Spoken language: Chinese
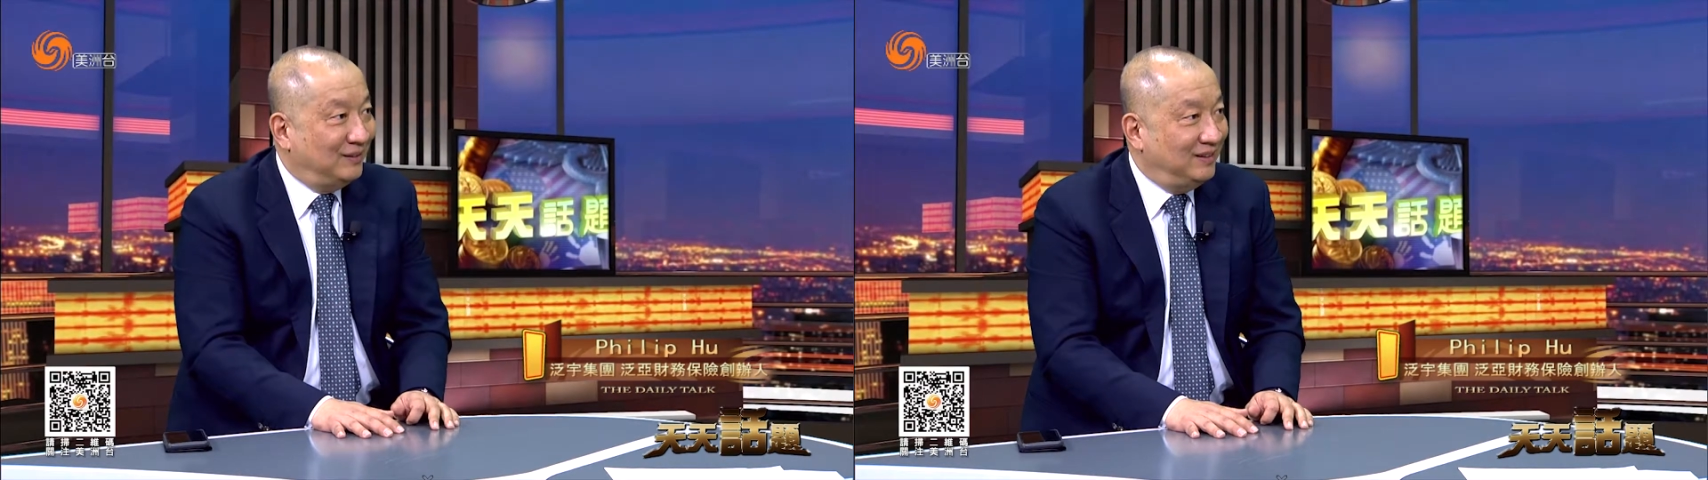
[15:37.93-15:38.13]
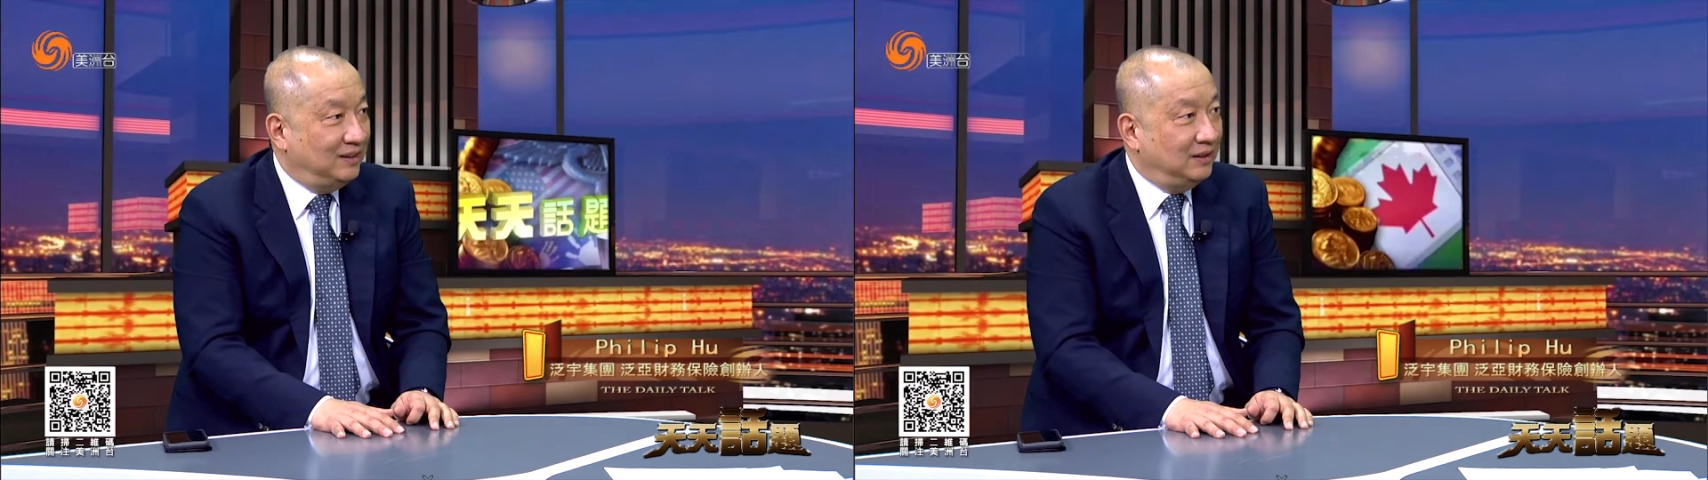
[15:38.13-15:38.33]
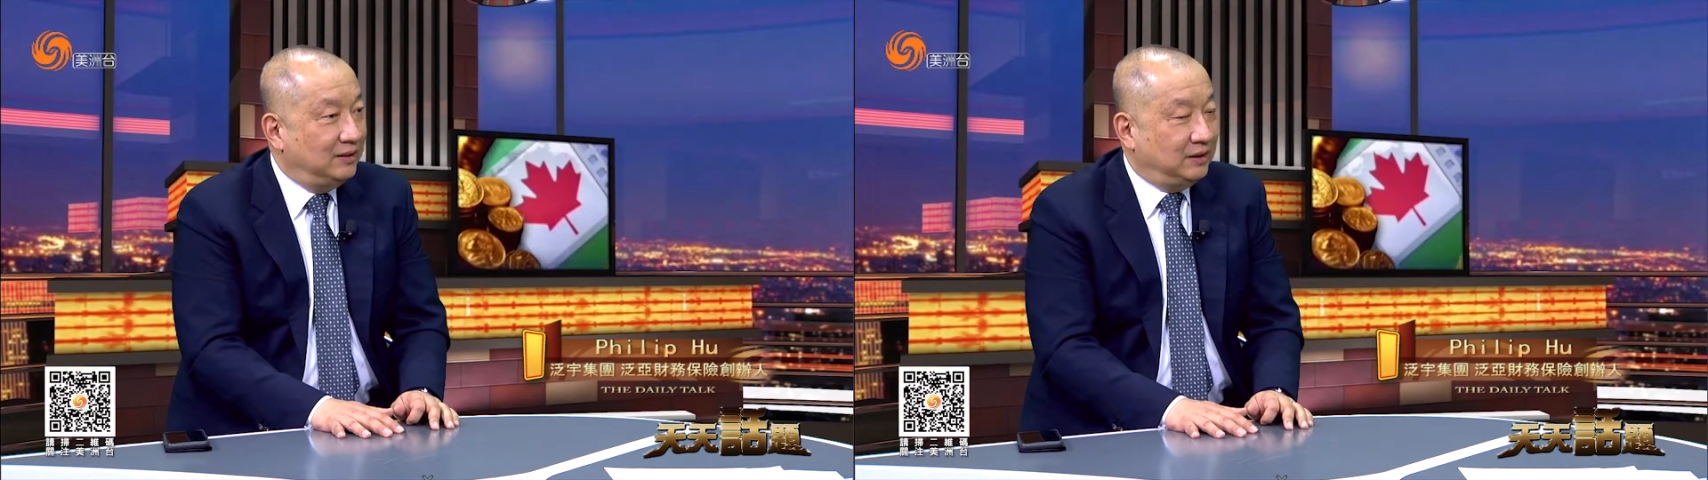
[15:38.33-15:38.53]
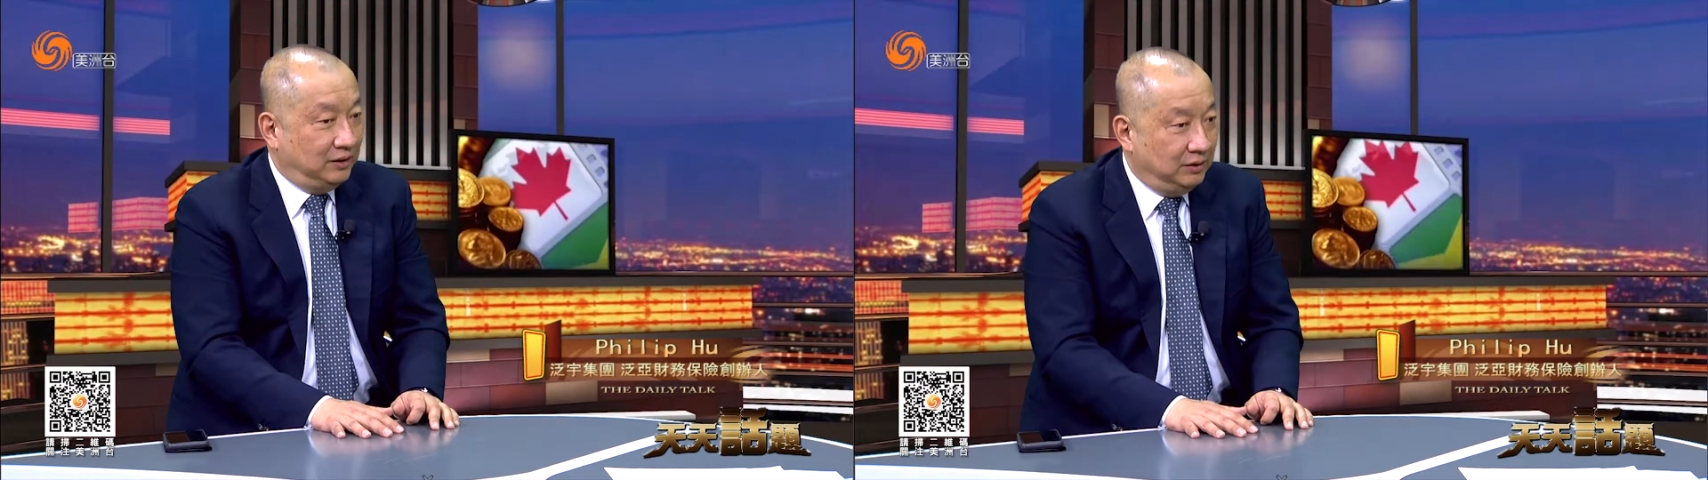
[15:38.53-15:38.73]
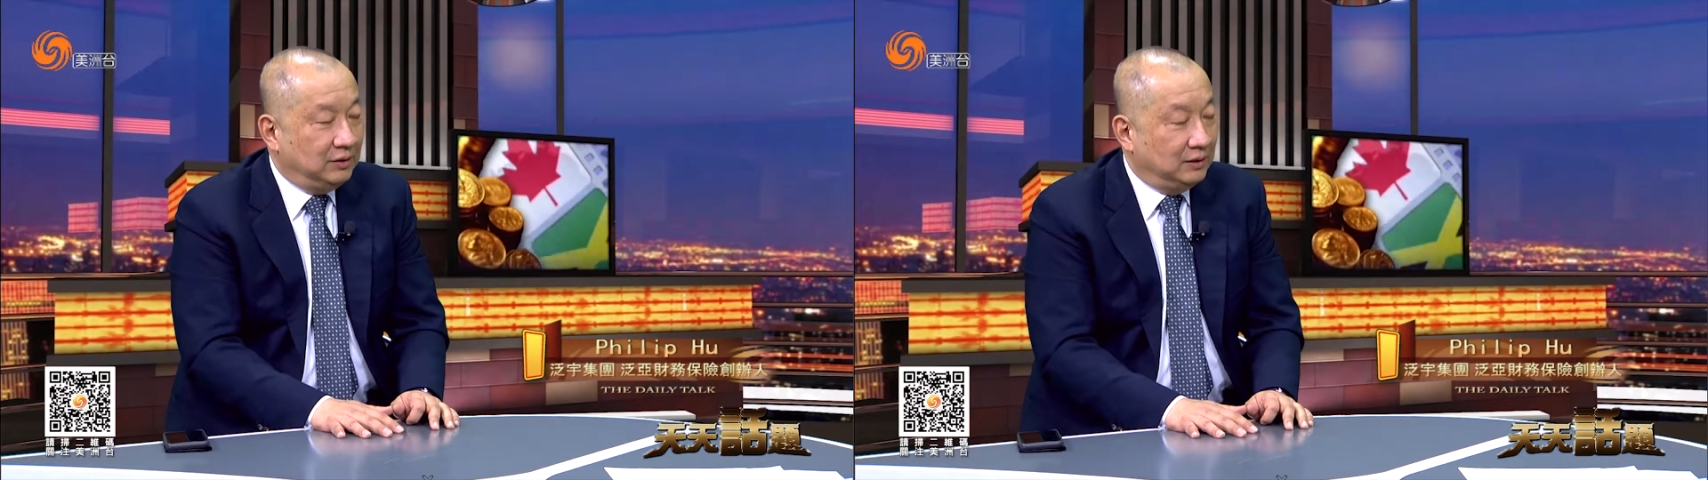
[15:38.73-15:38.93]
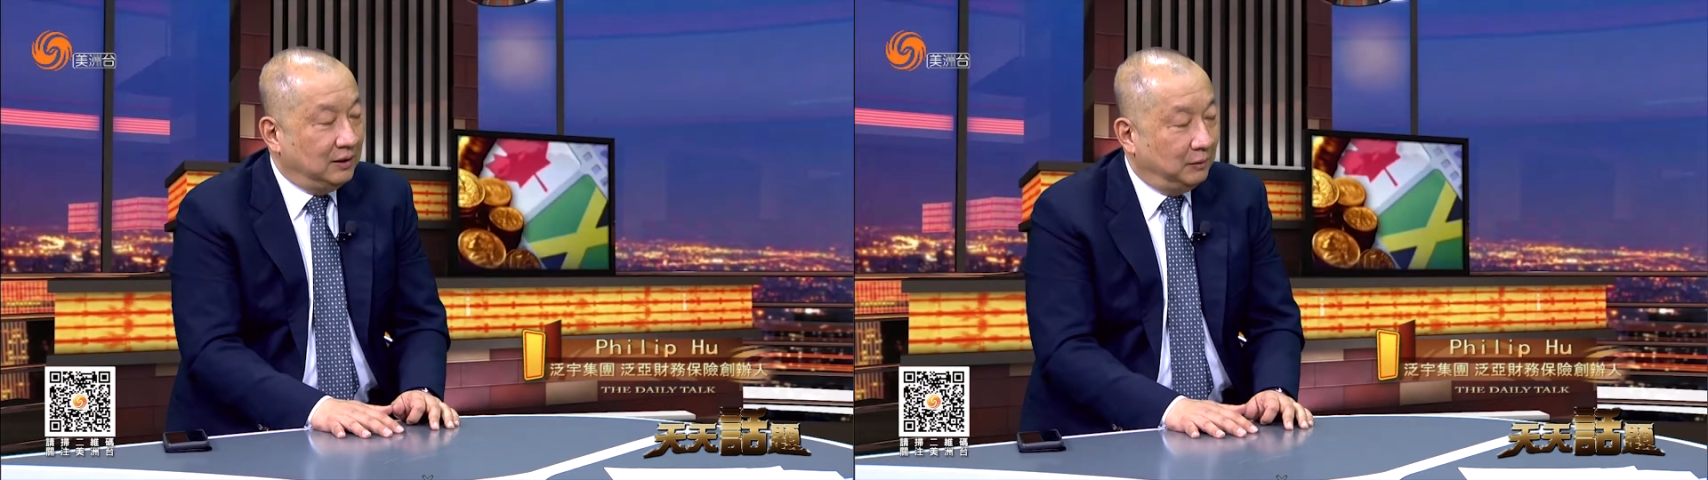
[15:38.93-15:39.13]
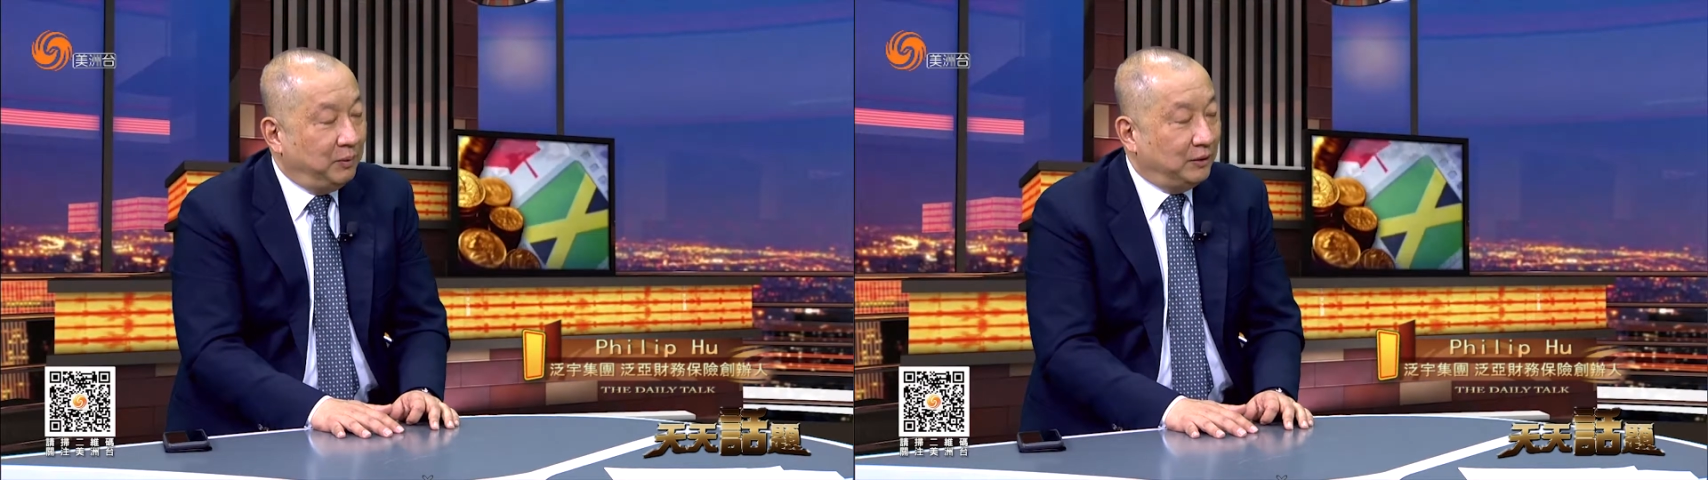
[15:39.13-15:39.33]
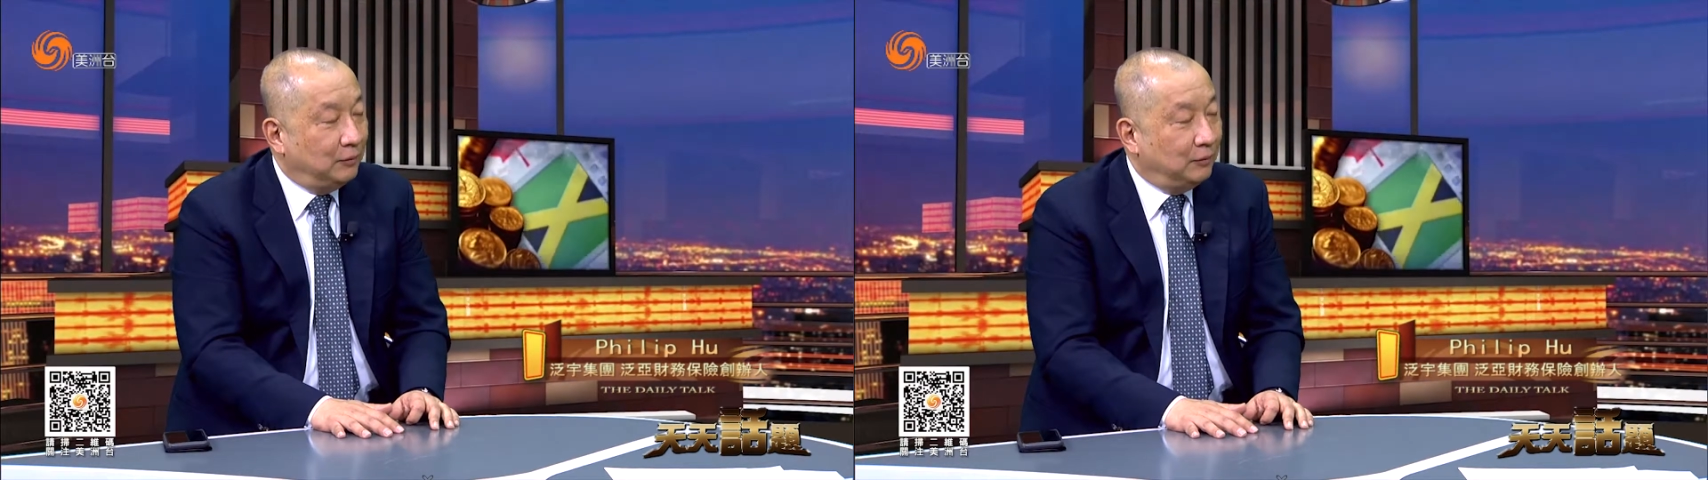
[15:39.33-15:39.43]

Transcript: 嗯哼，其实你的平